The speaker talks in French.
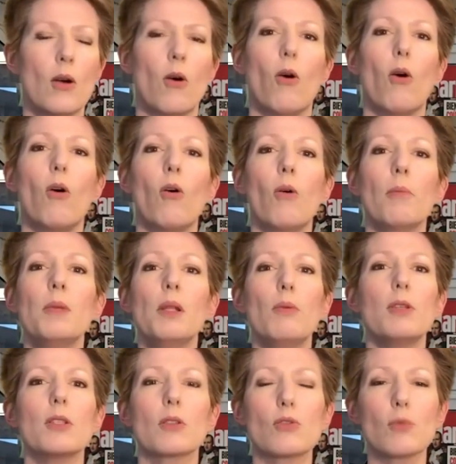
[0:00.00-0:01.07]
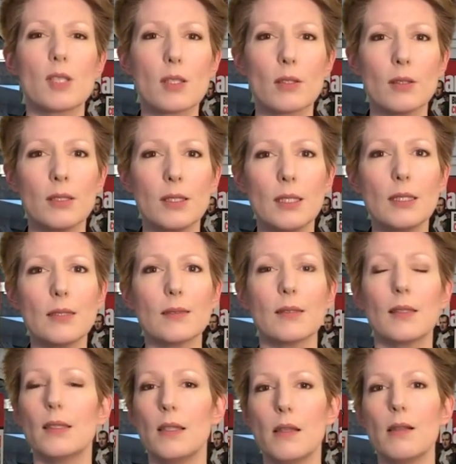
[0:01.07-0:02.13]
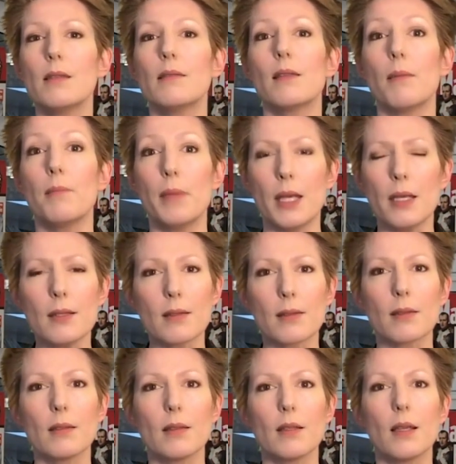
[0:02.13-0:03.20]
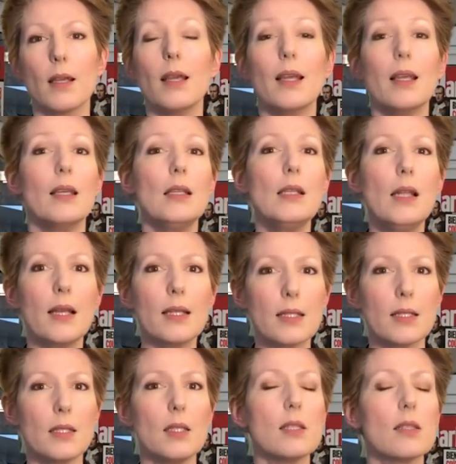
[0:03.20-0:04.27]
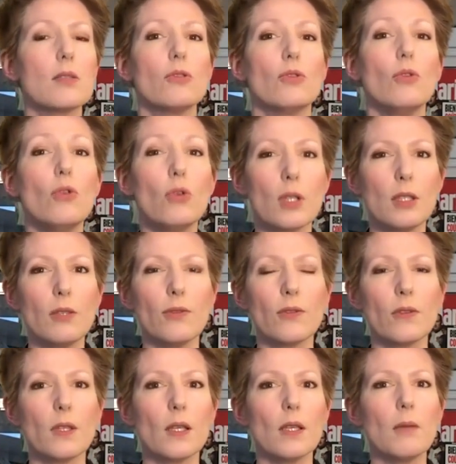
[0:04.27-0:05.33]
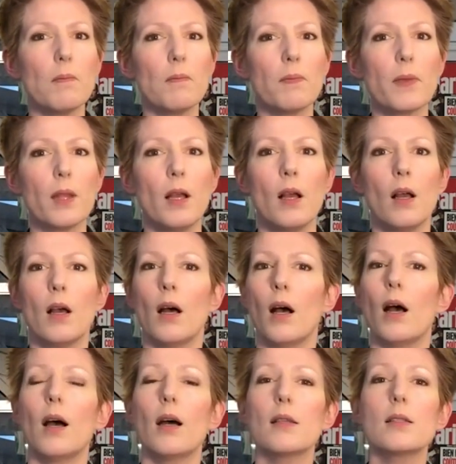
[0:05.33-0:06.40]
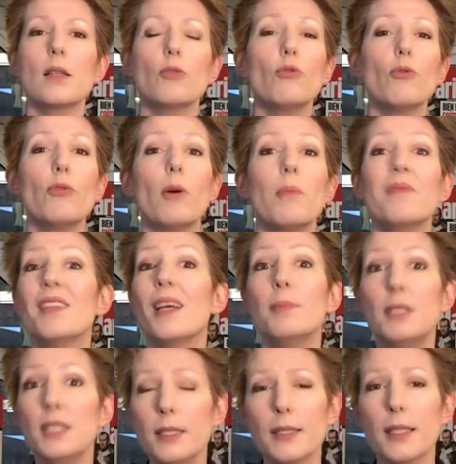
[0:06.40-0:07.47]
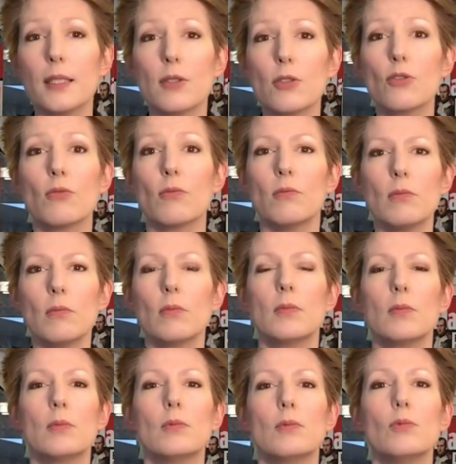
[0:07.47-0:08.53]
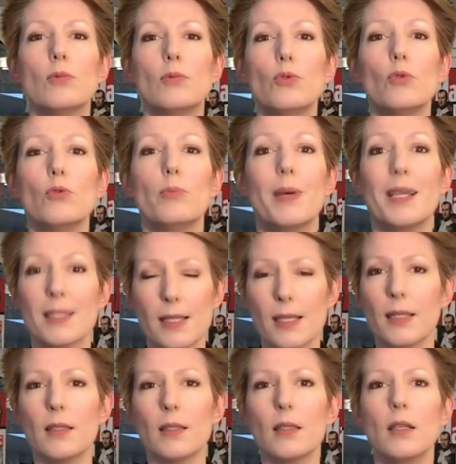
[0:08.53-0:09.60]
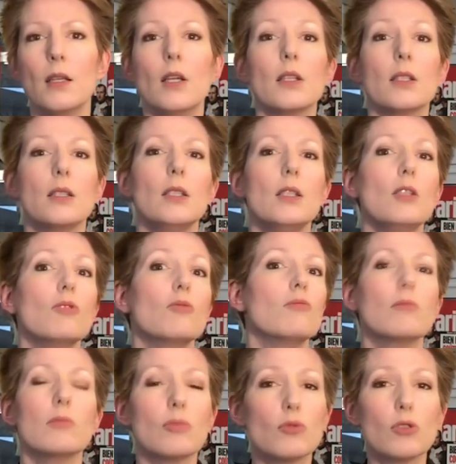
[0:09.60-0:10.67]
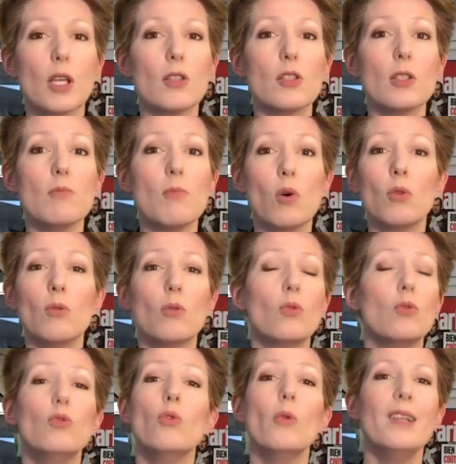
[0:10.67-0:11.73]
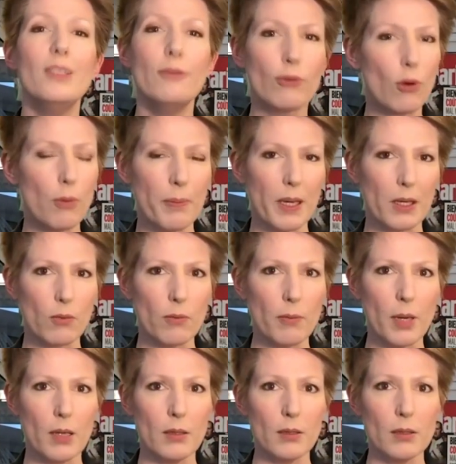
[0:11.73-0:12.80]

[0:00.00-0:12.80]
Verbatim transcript: En 1870, il est à Metz et il assiste horrifié à cette forme d'abdication de Bazaine qui, quasiment, ne livre pas combat.